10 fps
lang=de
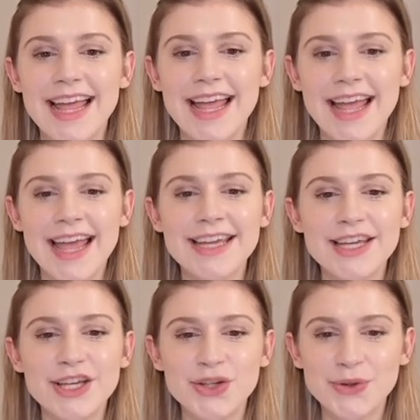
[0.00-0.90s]

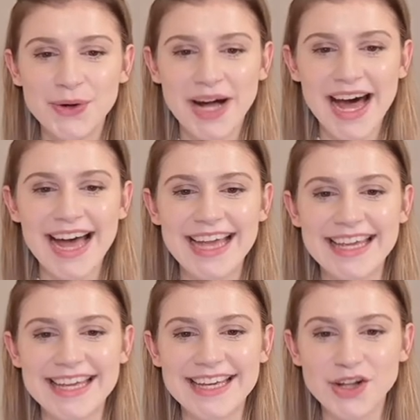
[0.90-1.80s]
Hey,
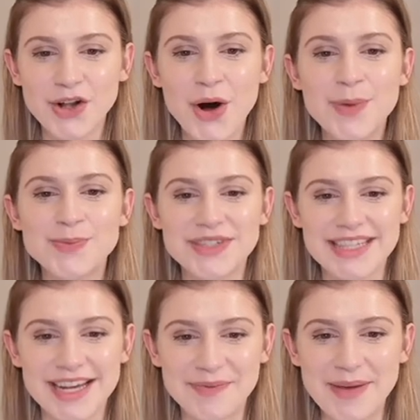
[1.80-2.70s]
Juchai, kommt
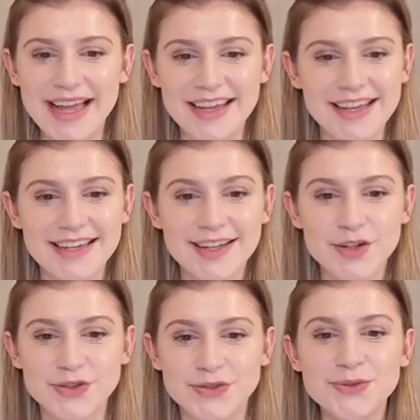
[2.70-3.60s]
herbei,
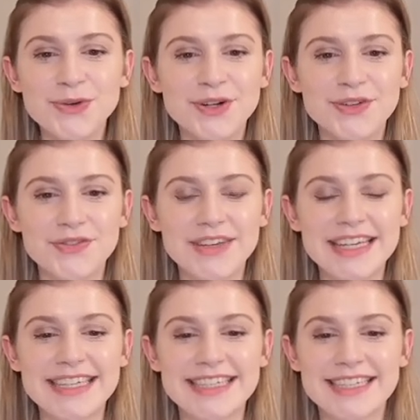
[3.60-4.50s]
suchen
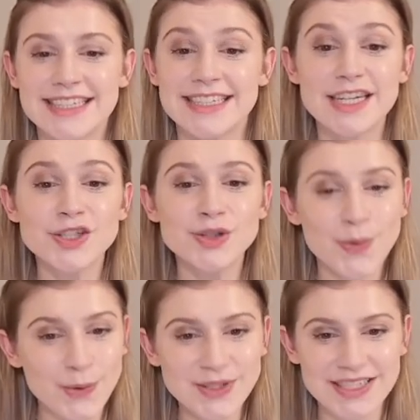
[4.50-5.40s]
wir das
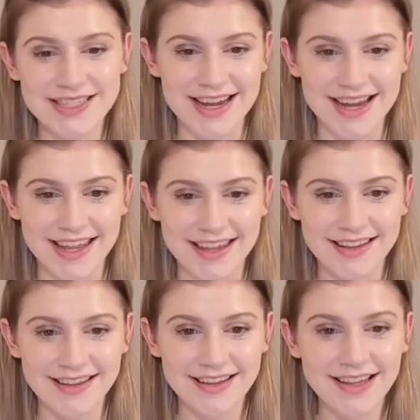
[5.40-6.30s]
Osterei.
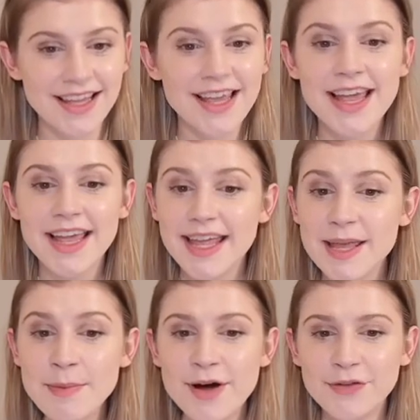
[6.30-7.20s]

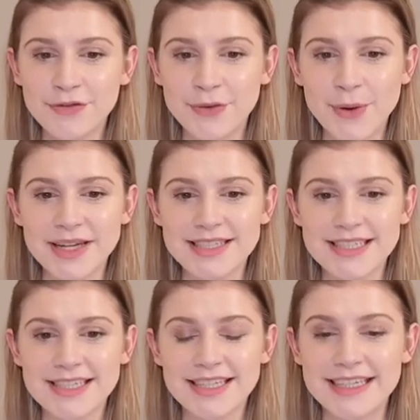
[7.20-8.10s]

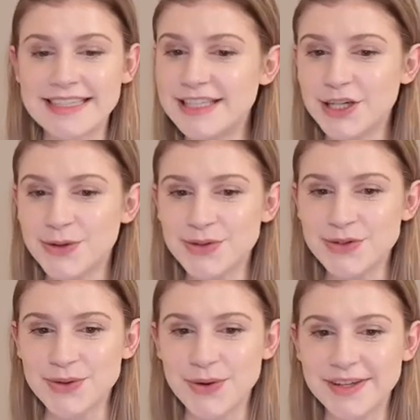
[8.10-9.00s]
Immerfort, hier und
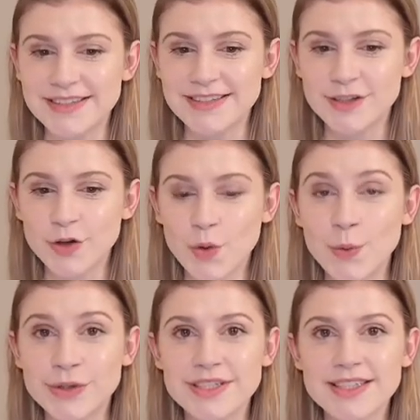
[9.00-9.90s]
dort
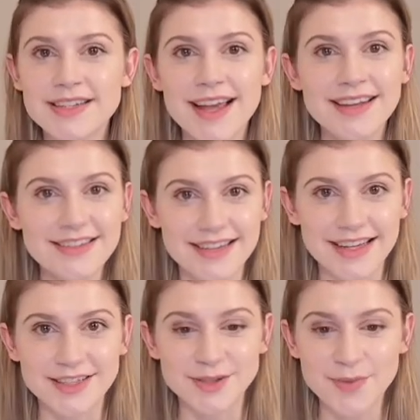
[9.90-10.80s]
und an
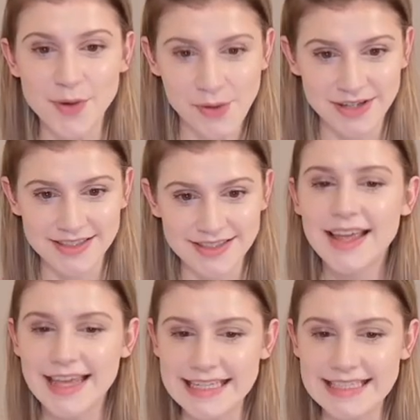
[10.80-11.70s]
jedem Ort.
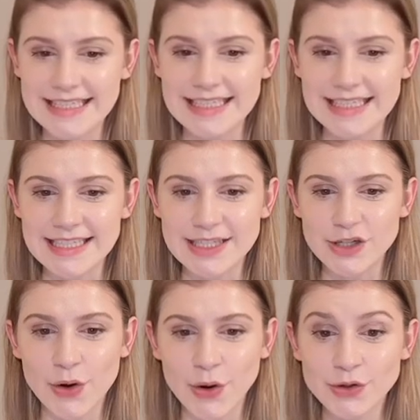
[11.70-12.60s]
Ist es
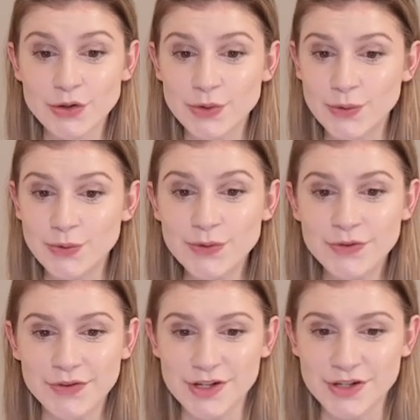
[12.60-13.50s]
noch so gut
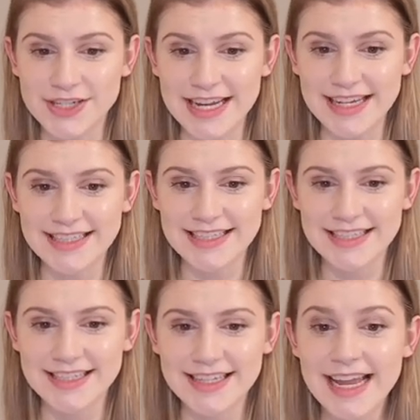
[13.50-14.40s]
versteckt,
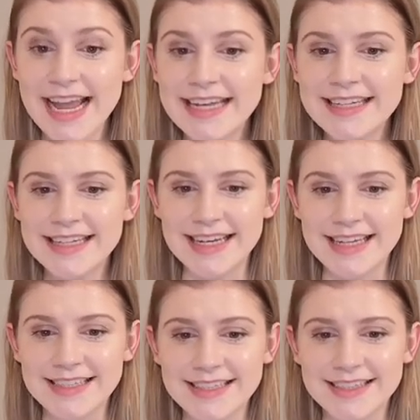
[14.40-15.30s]

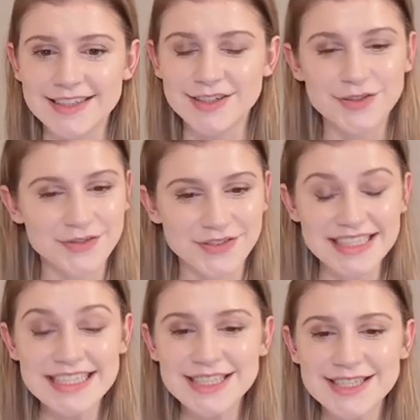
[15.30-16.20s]
endlich
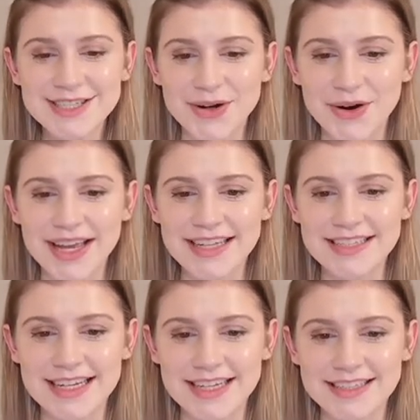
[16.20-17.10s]
wird es doch
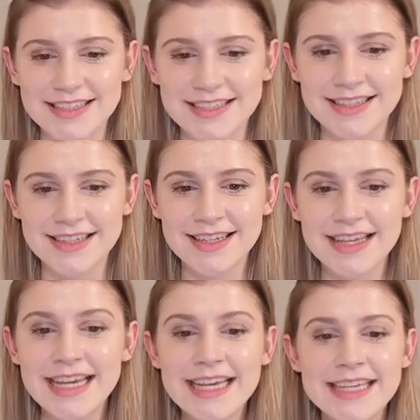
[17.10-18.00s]
entdeckt.
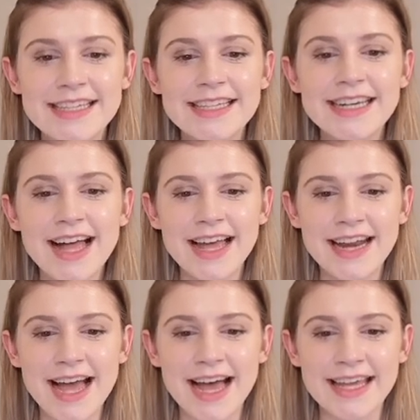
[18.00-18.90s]
Hier
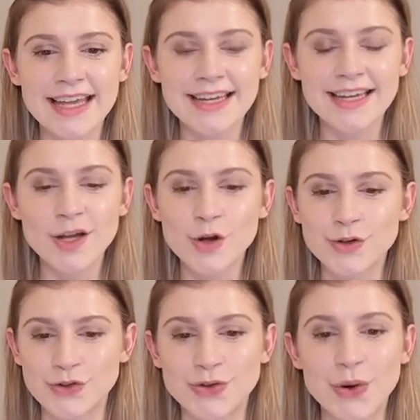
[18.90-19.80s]
ein Ei,
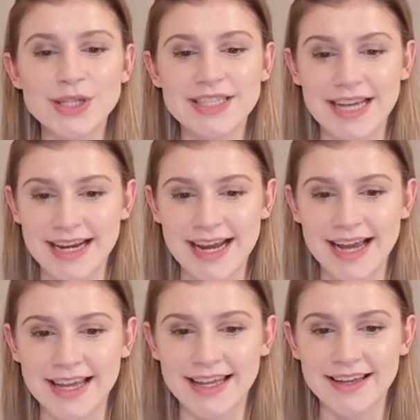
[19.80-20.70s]
dort ein
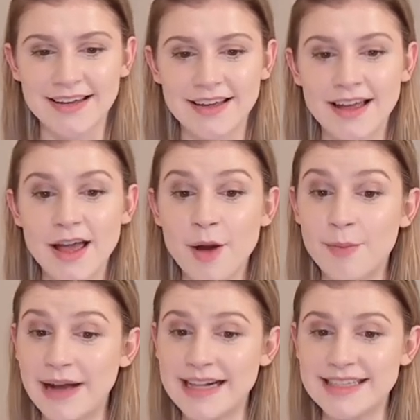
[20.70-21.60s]
Ei,
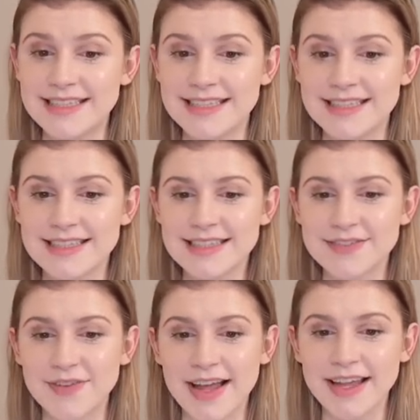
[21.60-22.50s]
bald sind's
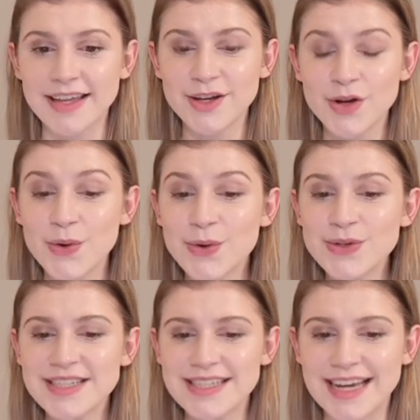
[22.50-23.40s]
zwei
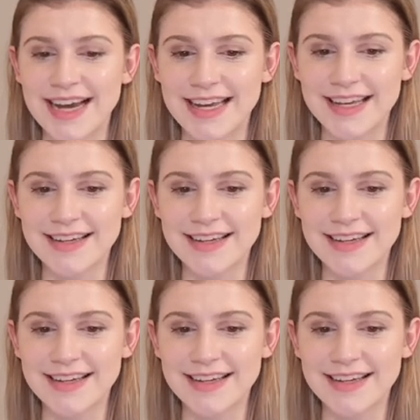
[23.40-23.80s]
und drei.